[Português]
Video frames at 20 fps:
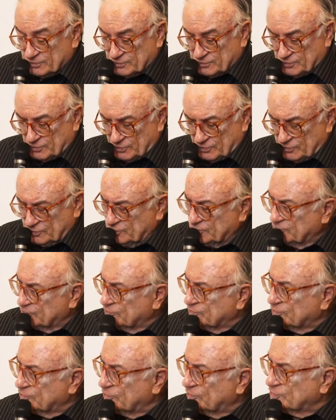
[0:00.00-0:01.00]
com,
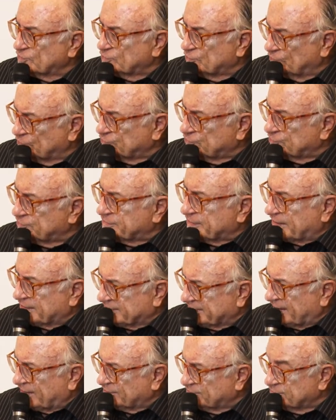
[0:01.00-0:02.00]
com esgoto
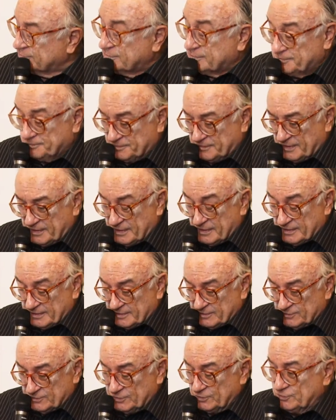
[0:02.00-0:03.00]
tratado,
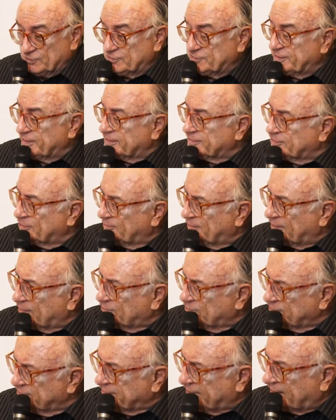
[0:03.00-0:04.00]
tudo isso tem que tomar
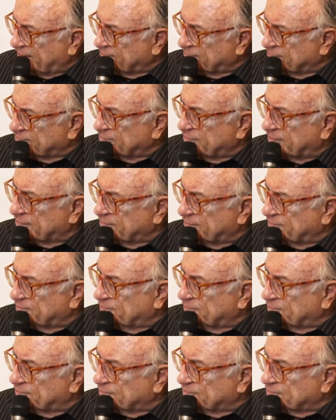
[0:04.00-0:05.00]
cuidado, ainda,
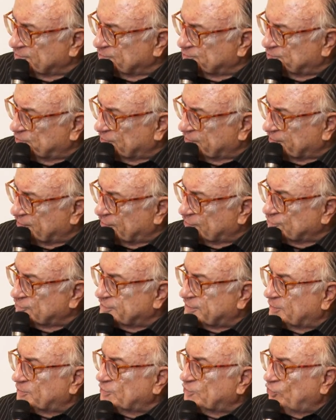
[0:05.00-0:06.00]
porque nós não
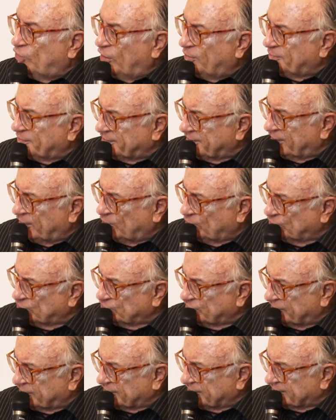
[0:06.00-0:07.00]
temos norma de
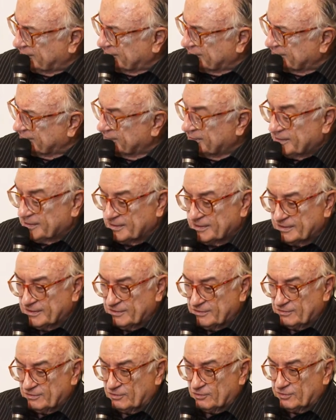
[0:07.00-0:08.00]
reuso ainda.
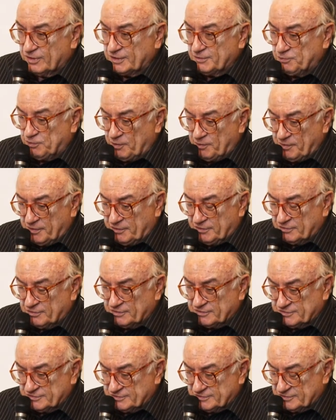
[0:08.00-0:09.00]
Um grande problema que
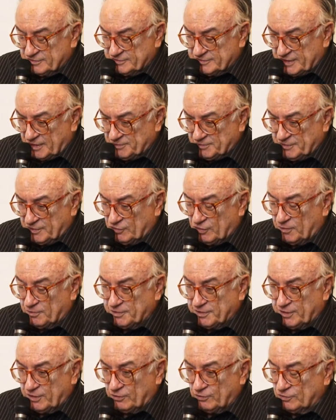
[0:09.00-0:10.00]
nós, nós temos é a norma
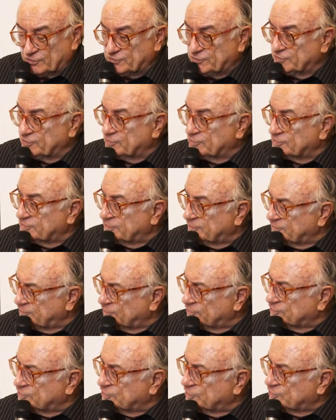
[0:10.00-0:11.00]
de reuso, inclusive
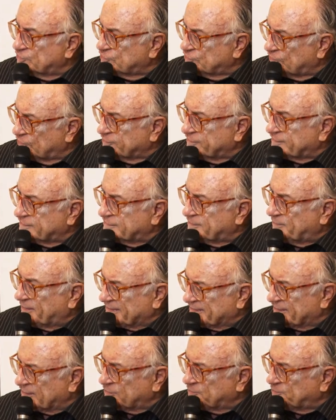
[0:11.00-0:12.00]
o dos Contos está se
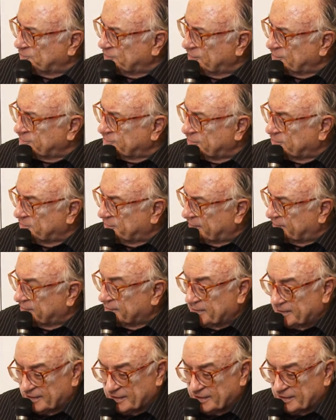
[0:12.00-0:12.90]
batendo por isso também.